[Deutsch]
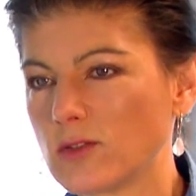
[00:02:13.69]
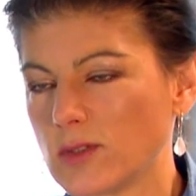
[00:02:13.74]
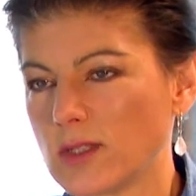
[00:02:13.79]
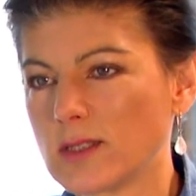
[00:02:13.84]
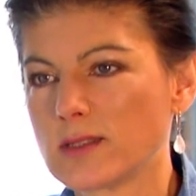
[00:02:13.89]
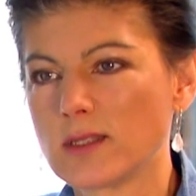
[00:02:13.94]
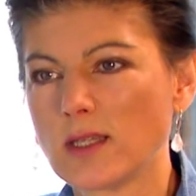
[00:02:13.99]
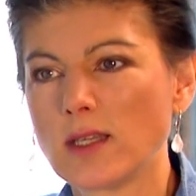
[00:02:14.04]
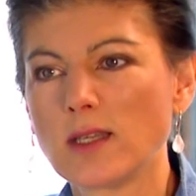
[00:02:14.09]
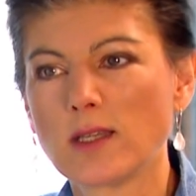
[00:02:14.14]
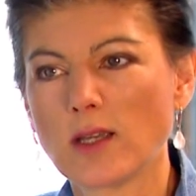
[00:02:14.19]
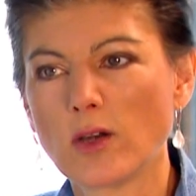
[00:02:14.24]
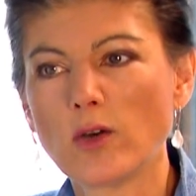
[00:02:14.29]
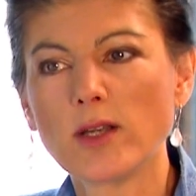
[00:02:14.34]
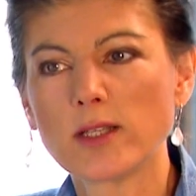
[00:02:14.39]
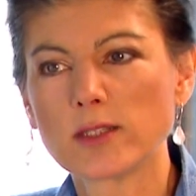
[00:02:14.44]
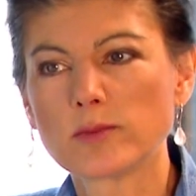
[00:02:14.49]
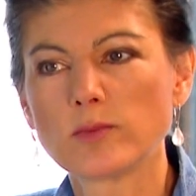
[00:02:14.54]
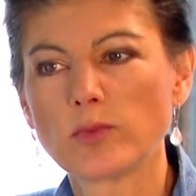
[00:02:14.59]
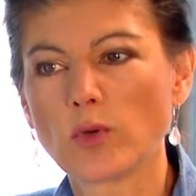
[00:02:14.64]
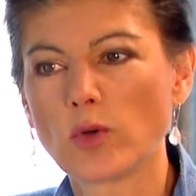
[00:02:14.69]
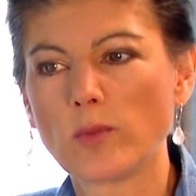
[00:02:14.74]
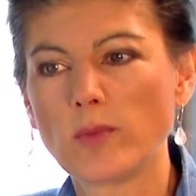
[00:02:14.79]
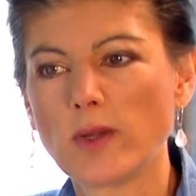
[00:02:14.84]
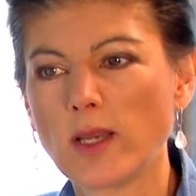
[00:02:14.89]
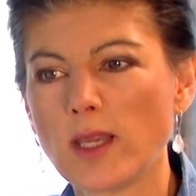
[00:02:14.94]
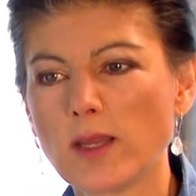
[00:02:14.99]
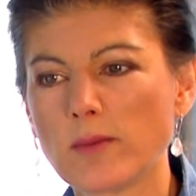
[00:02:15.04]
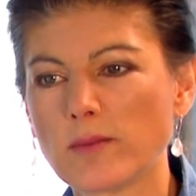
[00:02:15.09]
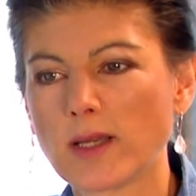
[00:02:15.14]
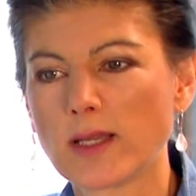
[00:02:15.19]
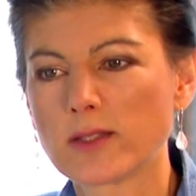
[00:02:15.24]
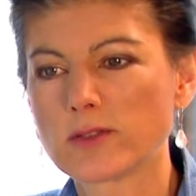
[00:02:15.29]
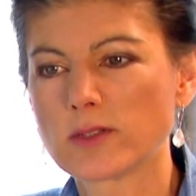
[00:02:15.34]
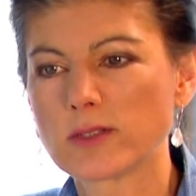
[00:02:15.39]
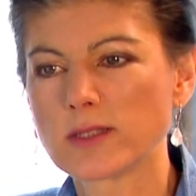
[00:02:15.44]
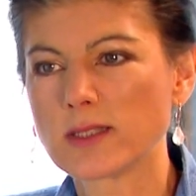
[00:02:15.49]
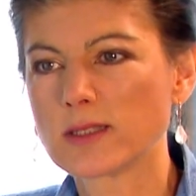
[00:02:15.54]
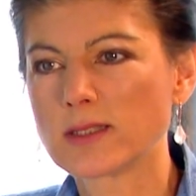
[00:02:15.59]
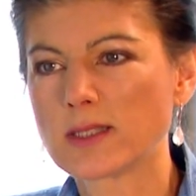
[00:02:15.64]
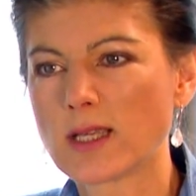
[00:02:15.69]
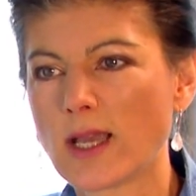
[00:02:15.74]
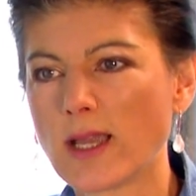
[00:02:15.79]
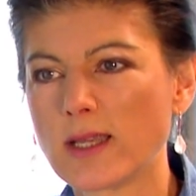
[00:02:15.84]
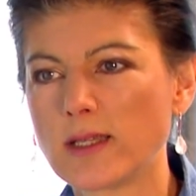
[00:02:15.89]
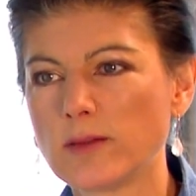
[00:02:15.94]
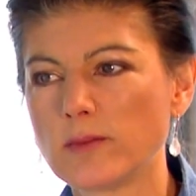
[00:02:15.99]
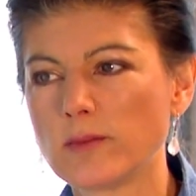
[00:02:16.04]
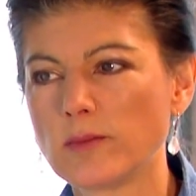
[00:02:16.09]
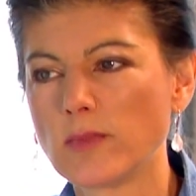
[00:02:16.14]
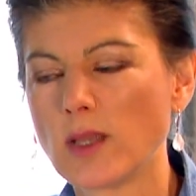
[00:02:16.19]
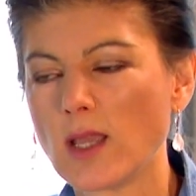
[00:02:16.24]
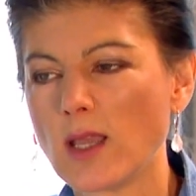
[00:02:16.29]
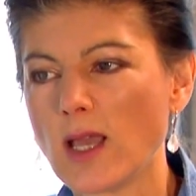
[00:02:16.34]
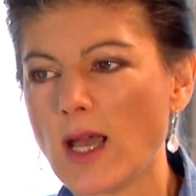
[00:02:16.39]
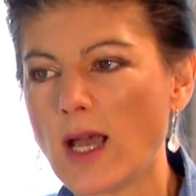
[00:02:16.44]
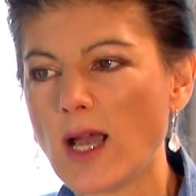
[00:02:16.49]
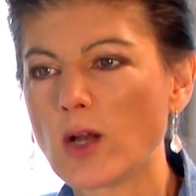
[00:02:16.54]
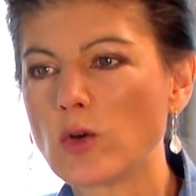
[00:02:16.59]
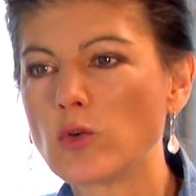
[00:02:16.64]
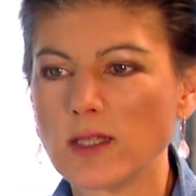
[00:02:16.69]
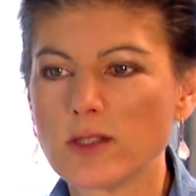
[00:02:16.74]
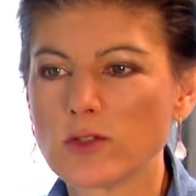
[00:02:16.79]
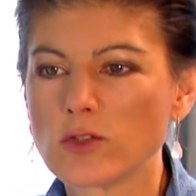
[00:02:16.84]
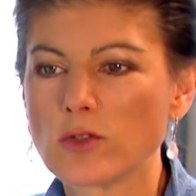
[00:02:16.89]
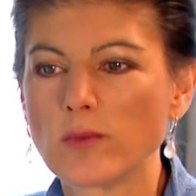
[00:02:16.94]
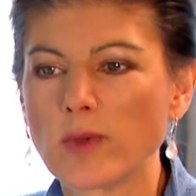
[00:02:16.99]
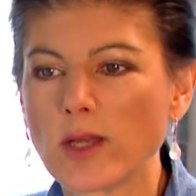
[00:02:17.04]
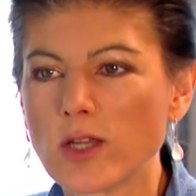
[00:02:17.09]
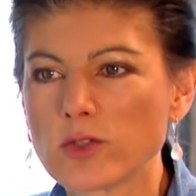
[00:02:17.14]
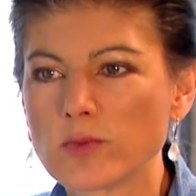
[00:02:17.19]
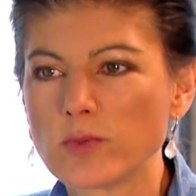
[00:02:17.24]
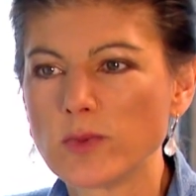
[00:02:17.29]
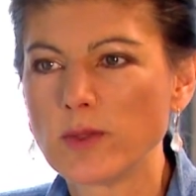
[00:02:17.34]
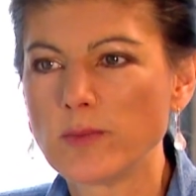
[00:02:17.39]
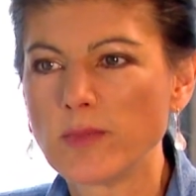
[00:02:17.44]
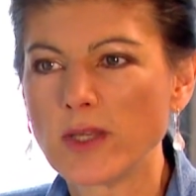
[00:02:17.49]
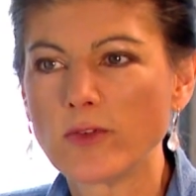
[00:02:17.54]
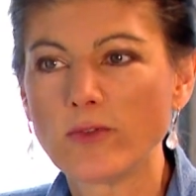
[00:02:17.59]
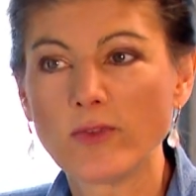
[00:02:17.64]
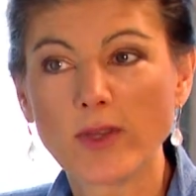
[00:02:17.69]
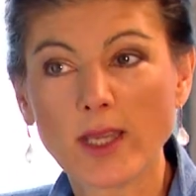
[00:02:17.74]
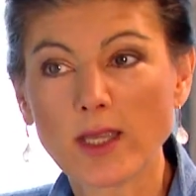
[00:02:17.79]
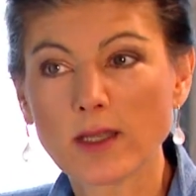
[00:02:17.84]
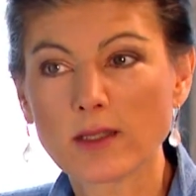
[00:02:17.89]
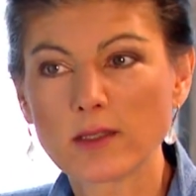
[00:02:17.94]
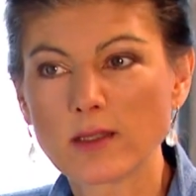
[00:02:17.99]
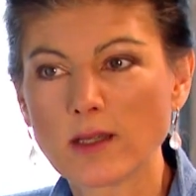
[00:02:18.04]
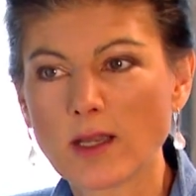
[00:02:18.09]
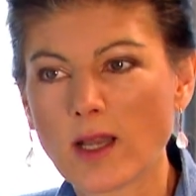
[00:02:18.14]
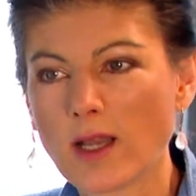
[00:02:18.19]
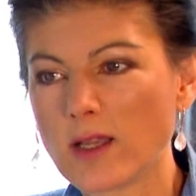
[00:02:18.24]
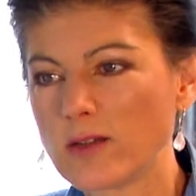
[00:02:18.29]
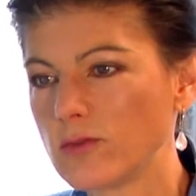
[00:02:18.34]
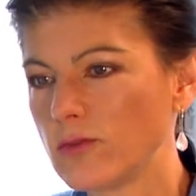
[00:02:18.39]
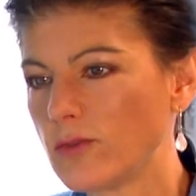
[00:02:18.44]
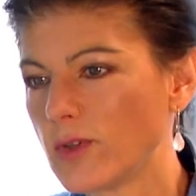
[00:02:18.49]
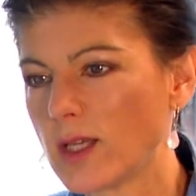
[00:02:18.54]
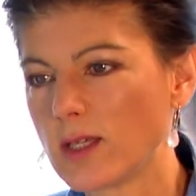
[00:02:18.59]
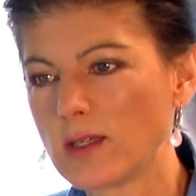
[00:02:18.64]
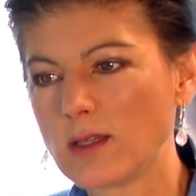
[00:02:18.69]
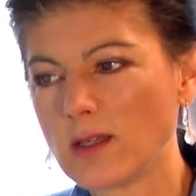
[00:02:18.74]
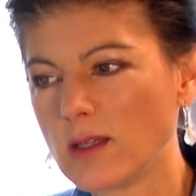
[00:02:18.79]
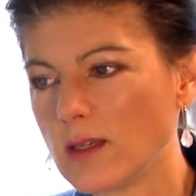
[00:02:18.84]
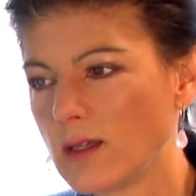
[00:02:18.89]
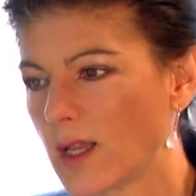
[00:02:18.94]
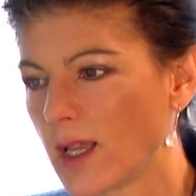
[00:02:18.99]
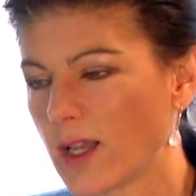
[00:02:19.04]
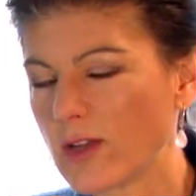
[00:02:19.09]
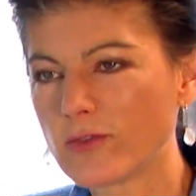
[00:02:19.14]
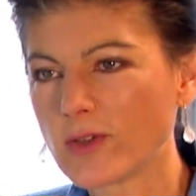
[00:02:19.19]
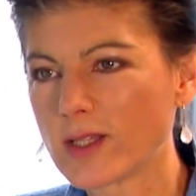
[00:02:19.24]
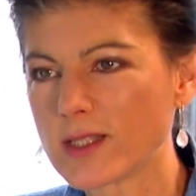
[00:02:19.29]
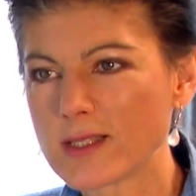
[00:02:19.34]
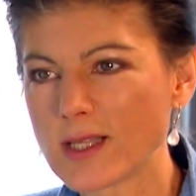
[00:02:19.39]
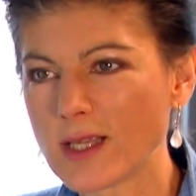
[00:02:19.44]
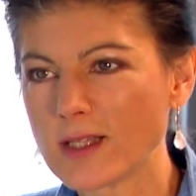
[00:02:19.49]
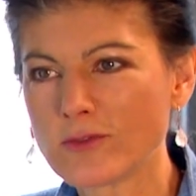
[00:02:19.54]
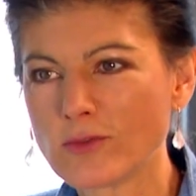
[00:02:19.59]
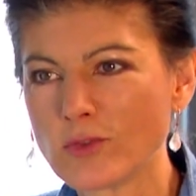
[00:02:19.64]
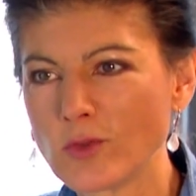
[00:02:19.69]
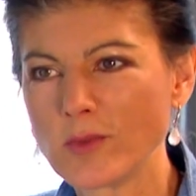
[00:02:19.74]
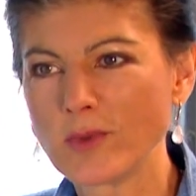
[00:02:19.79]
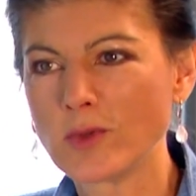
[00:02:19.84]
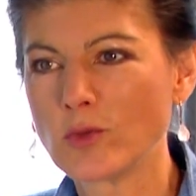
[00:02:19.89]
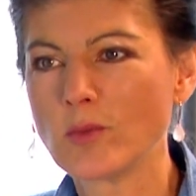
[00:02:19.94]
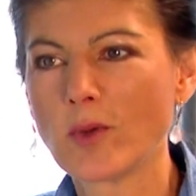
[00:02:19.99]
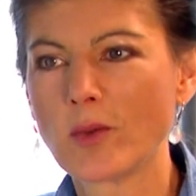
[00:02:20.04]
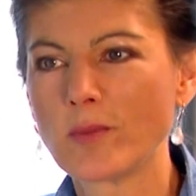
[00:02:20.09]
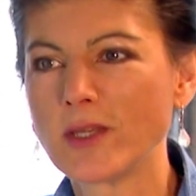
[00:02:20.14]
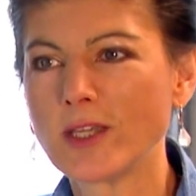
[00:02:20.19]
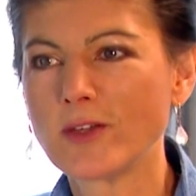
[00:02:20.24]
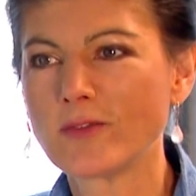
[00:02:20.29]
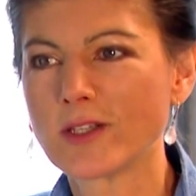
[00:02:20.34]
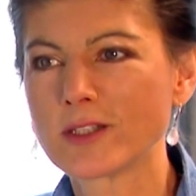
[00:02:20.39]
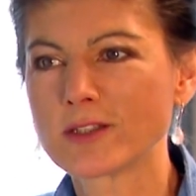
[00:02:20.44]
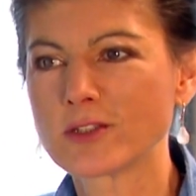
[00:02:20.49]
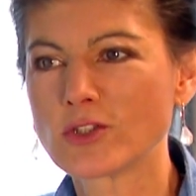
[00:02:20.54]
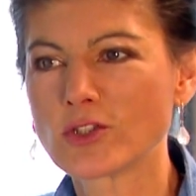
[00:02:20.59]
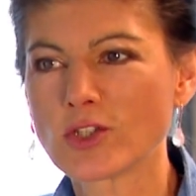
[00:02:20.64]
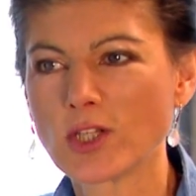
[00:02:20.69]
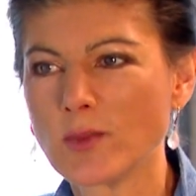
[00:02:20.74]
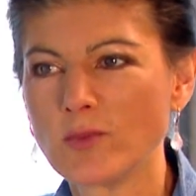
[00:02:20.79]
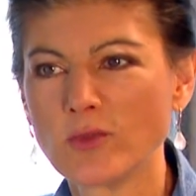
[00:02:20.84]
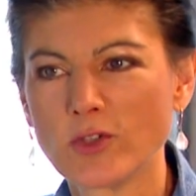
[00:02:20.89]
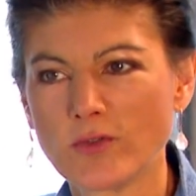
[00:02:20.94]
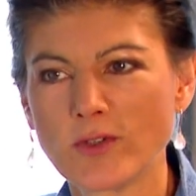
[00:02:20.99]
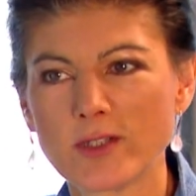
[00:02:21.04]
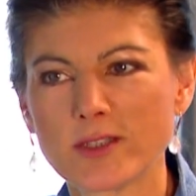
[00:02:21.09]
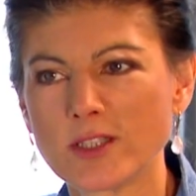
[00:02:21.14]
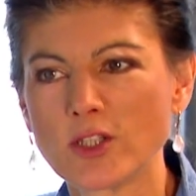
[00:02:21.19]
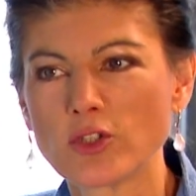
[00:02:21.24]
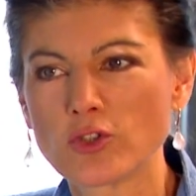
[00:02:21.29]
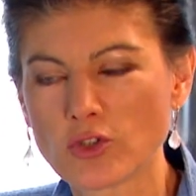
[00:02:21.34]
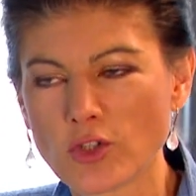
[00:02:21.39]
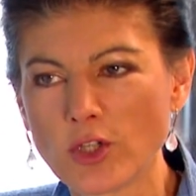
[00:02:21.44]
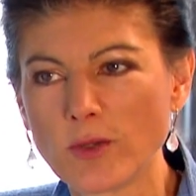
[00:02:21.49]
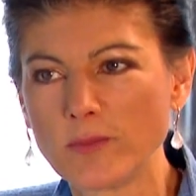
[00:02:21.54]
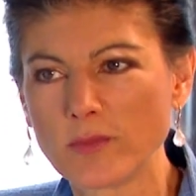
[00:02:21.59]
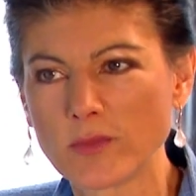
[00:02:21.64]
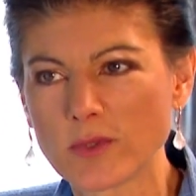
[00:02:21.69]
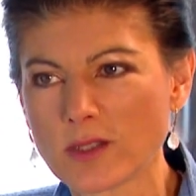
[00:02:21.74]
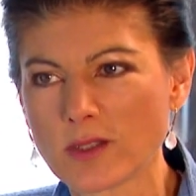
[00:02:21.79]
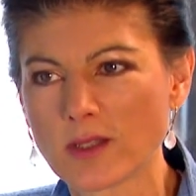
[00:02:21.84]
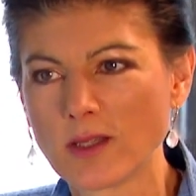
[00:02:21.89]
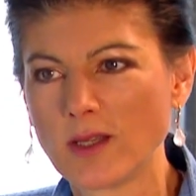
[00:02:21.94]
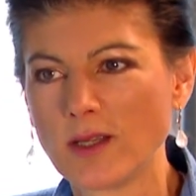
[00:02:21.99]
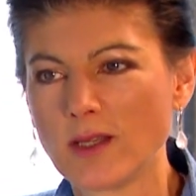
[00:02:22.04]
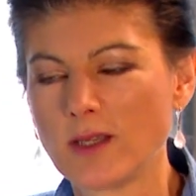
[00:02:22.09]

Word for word: Und das sehe ich auch als ein Problem. Also es ist keine, auch ich zum Beispiel mich wehren kann, wenn in der FAZ für, über mich was geschrieben wird, was nicht stimmt.